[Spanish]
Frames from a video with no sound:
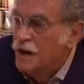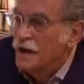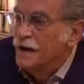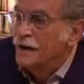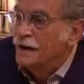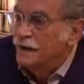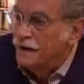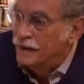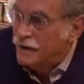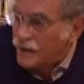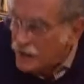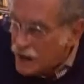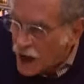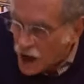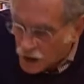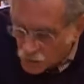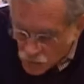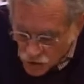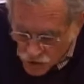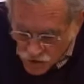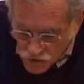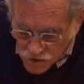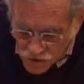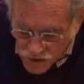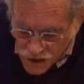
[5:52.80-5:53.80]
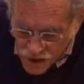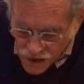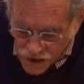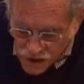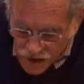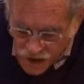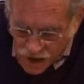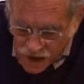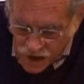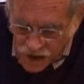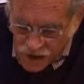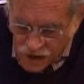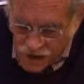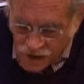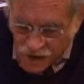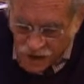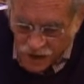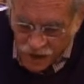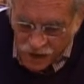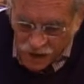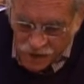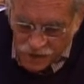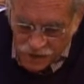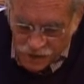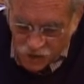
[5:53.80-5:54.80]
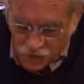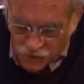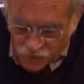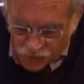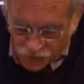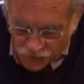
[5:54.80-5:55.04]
Riámonos del rey, de su